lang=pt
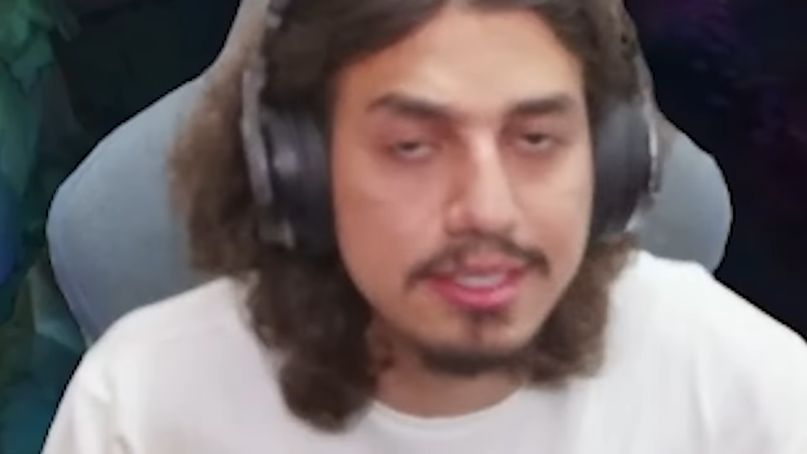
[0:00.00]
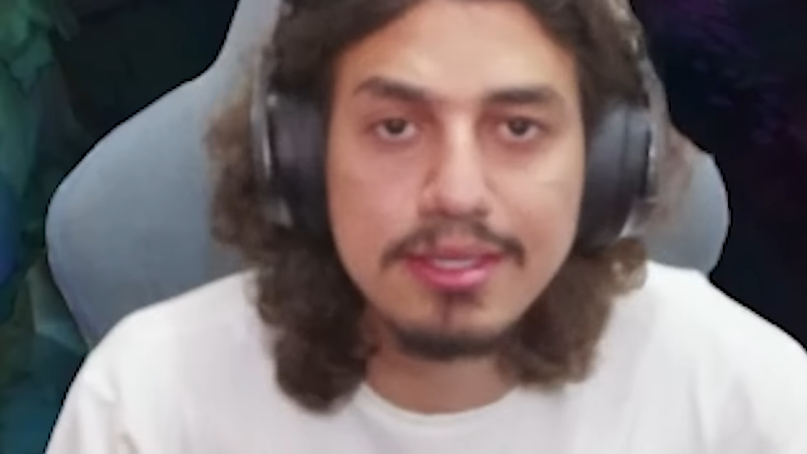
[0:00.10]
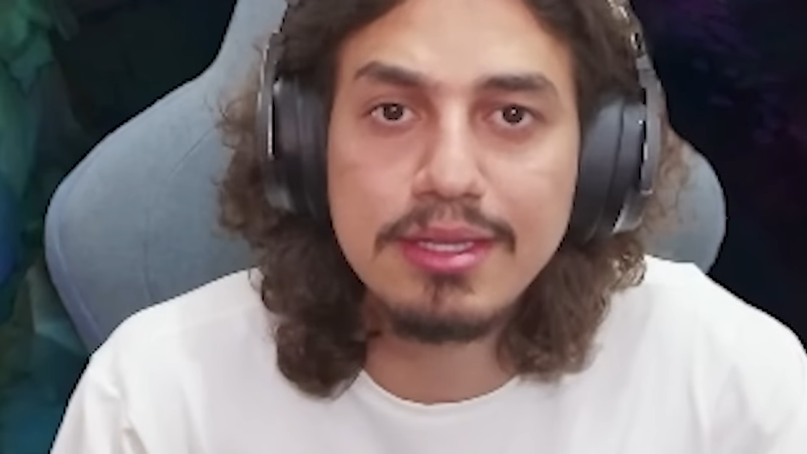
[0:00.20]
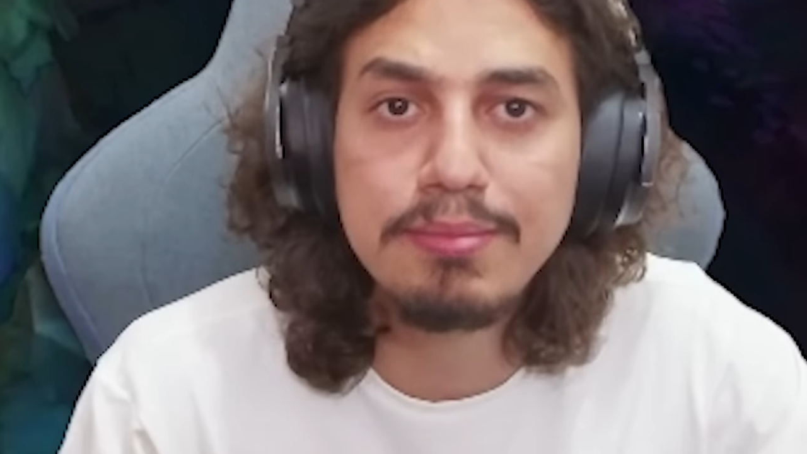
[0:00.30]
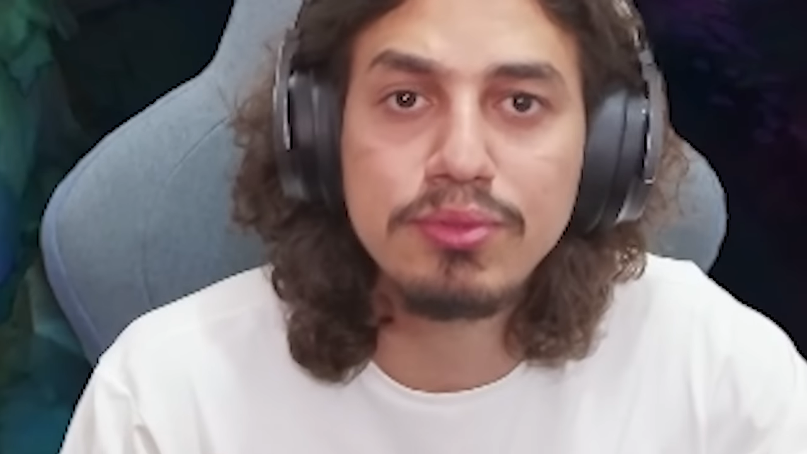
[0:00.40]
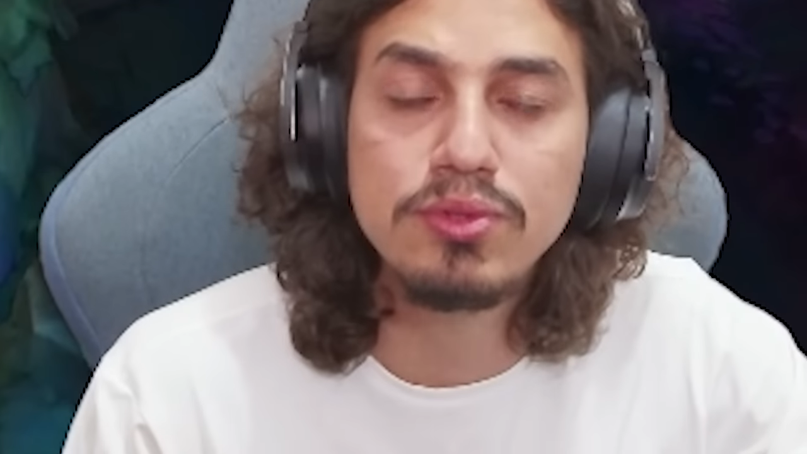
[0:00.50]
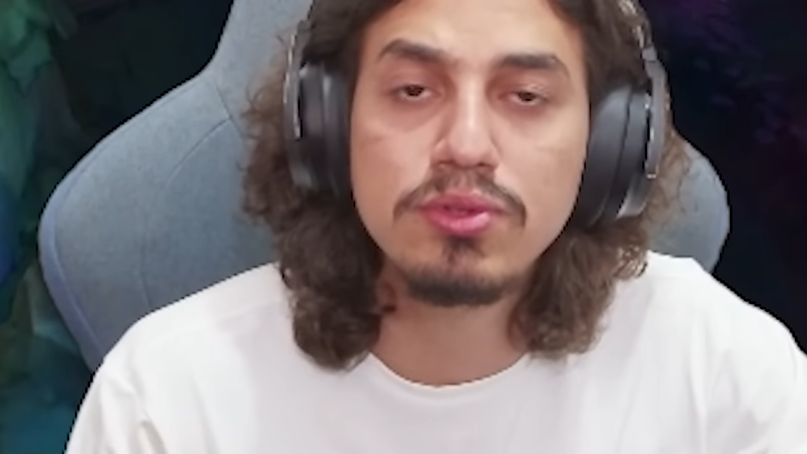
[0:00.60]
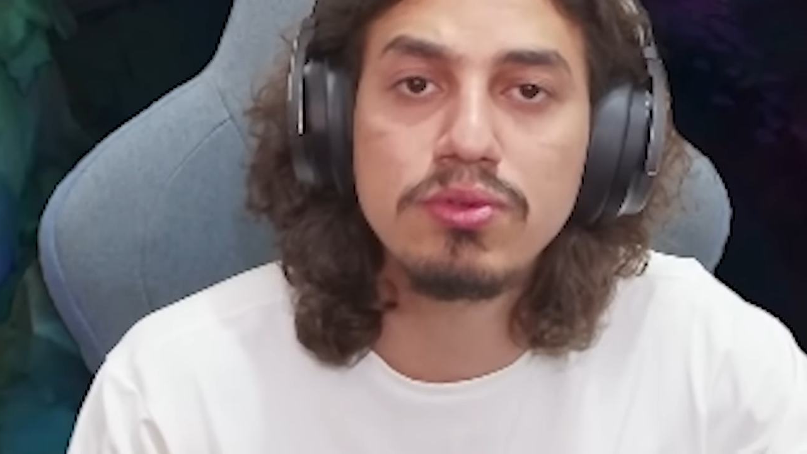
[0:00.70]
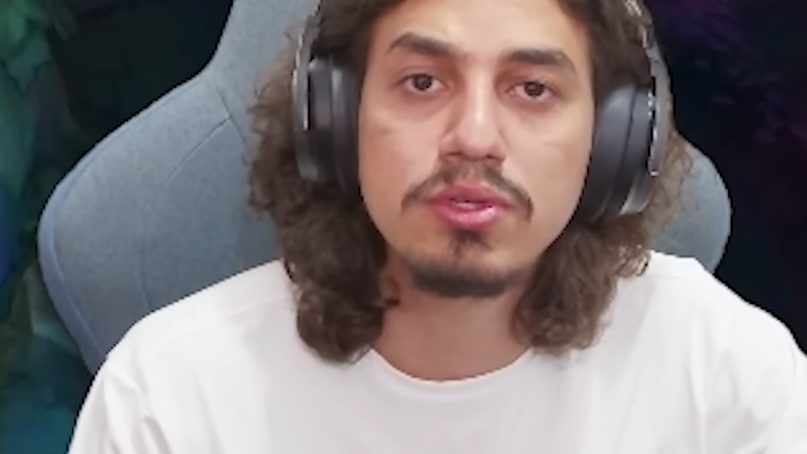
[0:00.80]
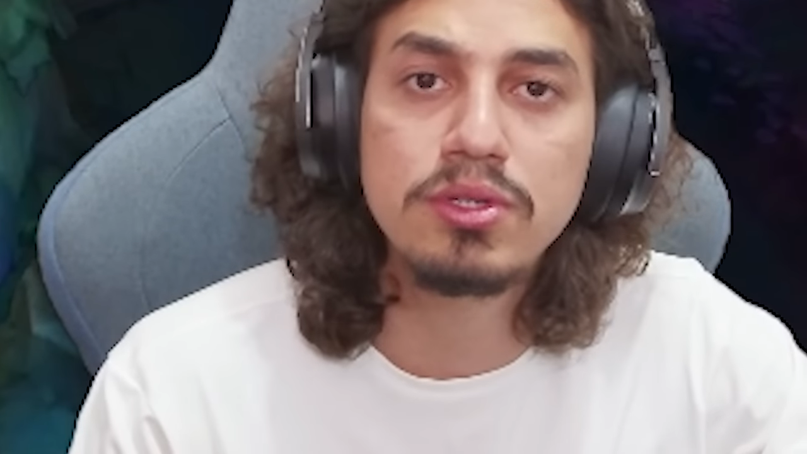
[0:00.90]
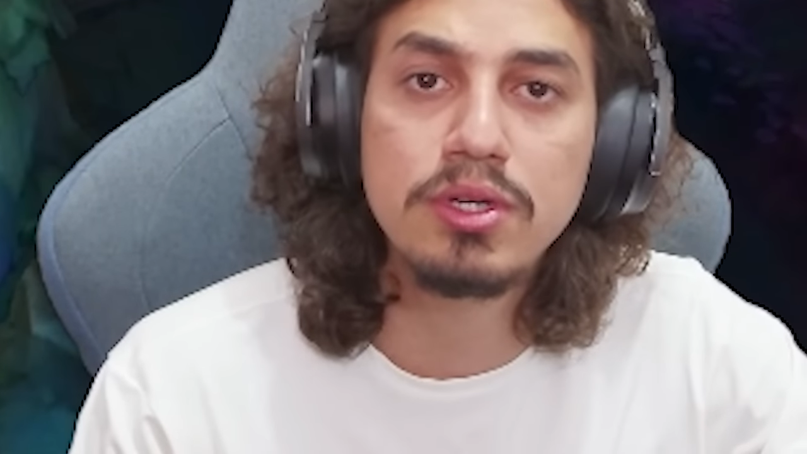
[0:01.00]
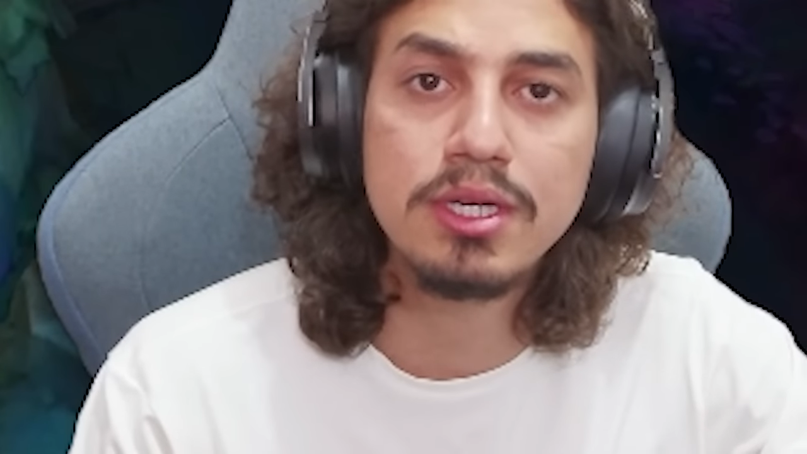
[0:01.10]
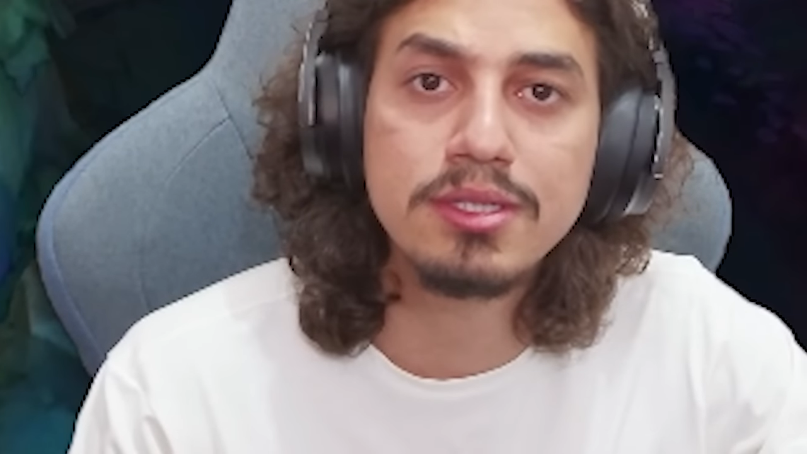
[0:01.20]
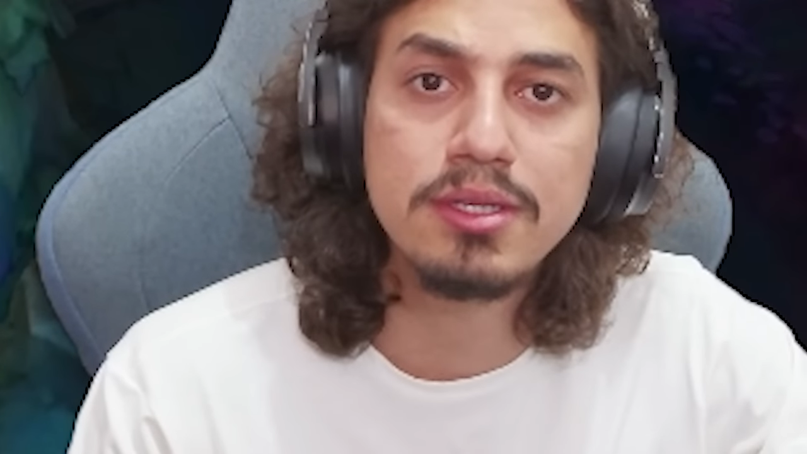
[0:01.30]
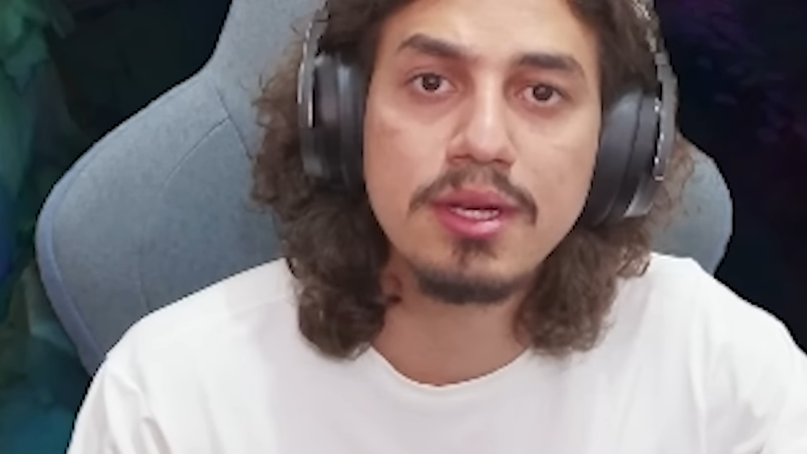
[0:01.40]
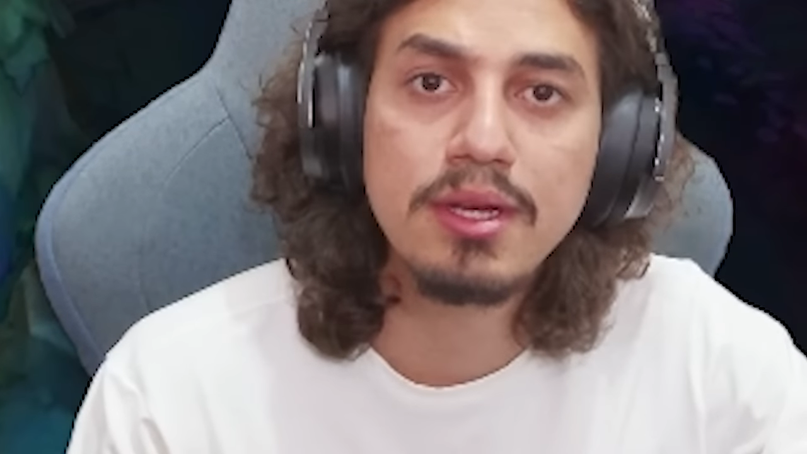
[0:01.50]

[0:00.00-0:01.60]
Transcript: esse tempo todo, o Gordox?